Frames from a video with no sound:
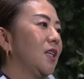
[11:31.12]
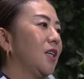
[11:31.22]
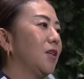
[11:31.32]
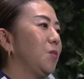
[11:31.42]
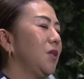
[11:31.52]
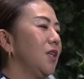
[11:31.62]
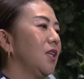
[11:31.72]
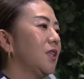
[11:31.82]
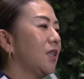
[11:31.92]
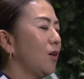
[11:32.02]
なんかみんな
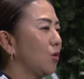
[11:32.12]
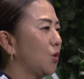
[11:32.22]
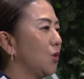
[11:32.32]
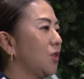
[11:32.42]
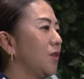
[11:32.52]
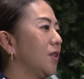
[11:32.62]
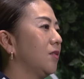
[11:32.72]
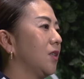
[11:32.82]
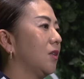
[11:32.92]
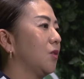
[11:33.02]
結構調子悪
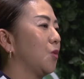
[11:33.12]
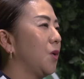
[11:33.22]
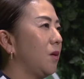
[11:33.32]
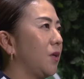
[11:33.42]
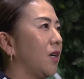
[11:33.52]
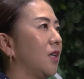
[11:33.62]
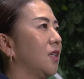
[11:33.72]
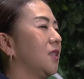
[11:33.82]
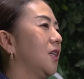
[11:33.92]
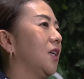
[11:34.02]
くなると目見て
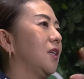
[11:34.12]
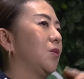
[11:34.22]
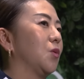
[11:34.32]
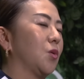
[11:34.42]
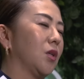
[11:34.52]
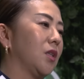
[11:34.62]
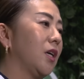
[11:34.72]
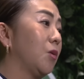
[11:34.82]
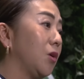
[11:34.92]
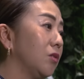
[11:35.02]
話さない子とかって
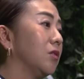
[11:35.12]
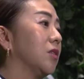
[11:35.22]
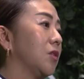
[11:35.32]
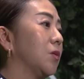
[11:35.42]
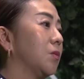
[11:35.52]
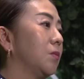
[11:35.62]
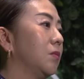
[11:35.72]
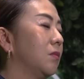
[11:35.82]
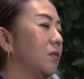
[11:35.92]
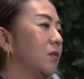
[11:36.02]
結構いるんですよ。
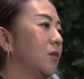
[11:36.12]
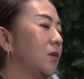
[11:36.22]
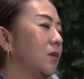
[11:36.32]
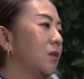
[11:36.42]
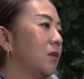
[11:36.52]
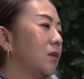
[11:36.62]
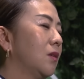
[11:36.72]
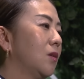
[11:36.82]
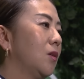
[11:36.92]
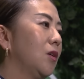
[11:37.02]
だ